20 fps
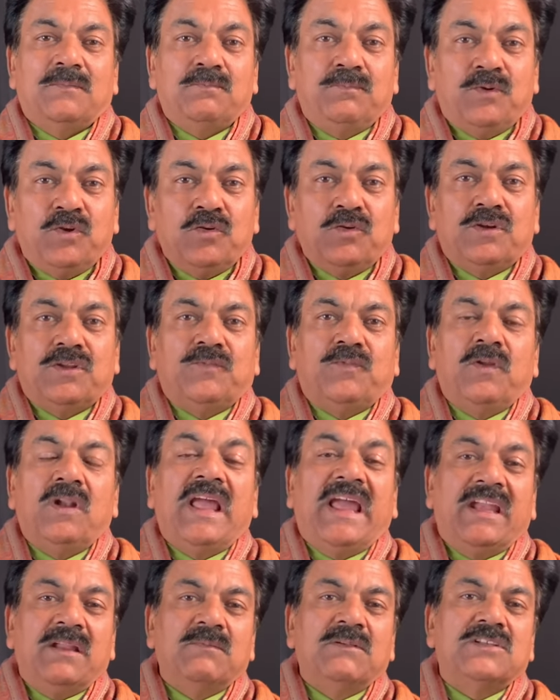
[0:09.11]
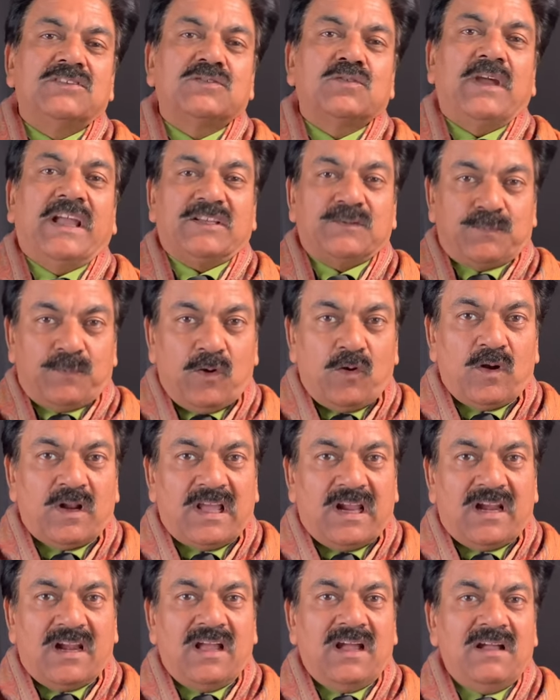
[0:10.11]
ब्यूटीफुल एनिमल्स को एक्सप्लोर
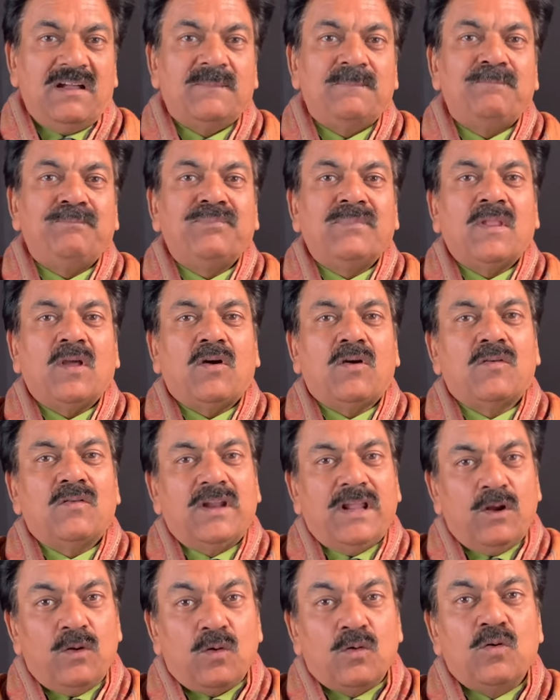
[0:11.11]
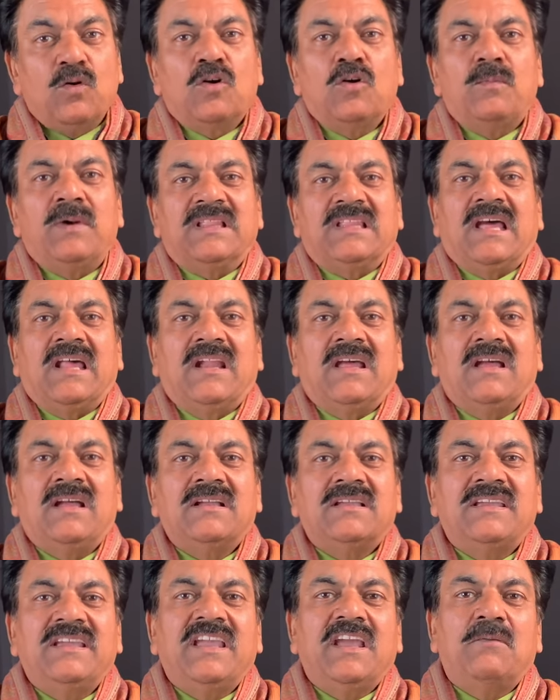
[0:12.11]
करना और उन्हें लोगों को बताना
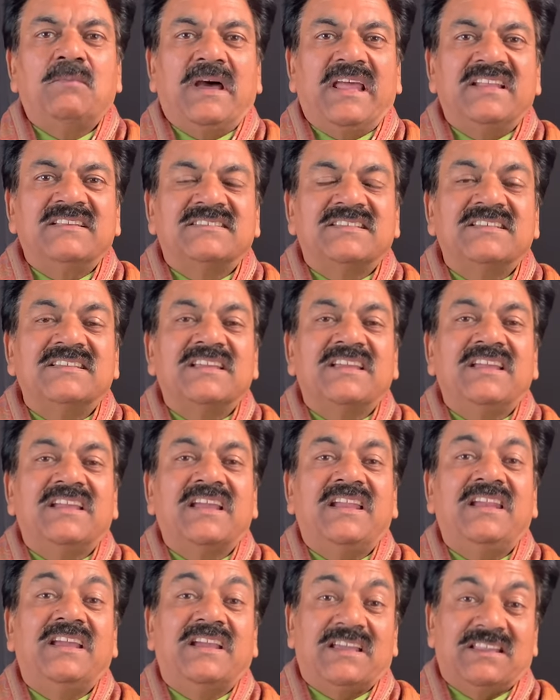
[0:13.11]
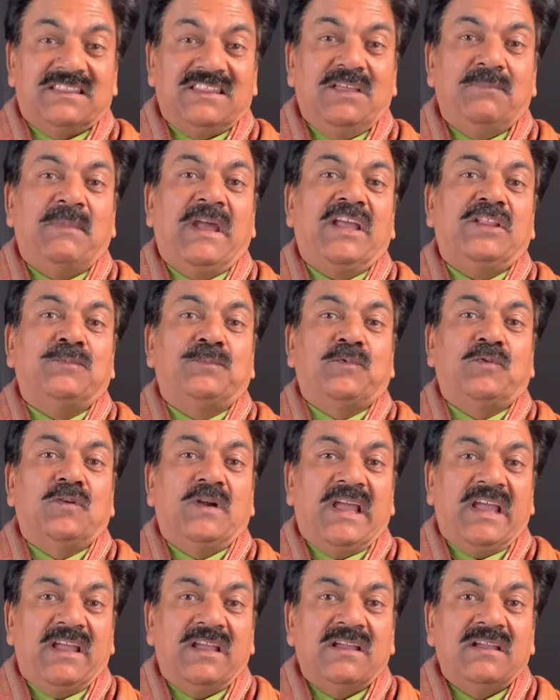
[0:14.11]
कि ये हमारी ज़िंदगी के लिए कितने महत्वपूर्ण
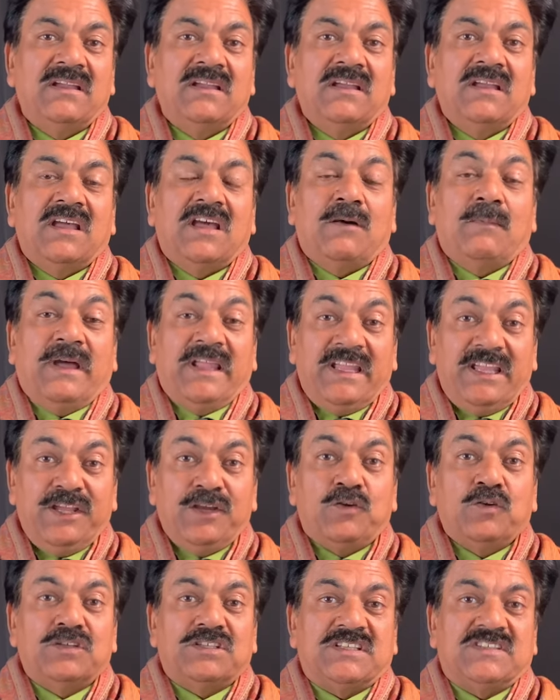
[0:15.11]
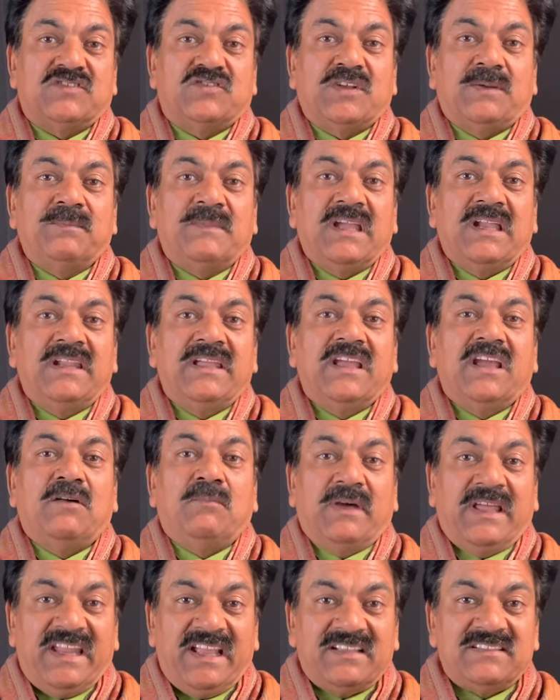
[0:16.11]
हैं हमारे इकोसिस्टम के लिए
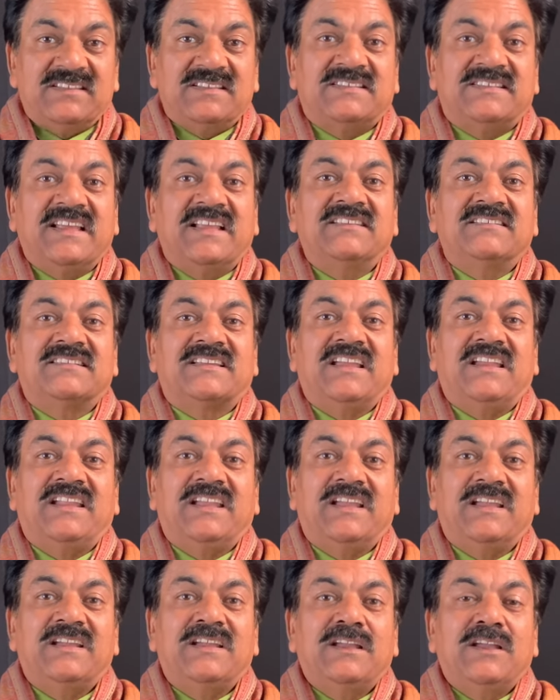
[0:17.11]
हमारे एग्जिस्टेंस के लिए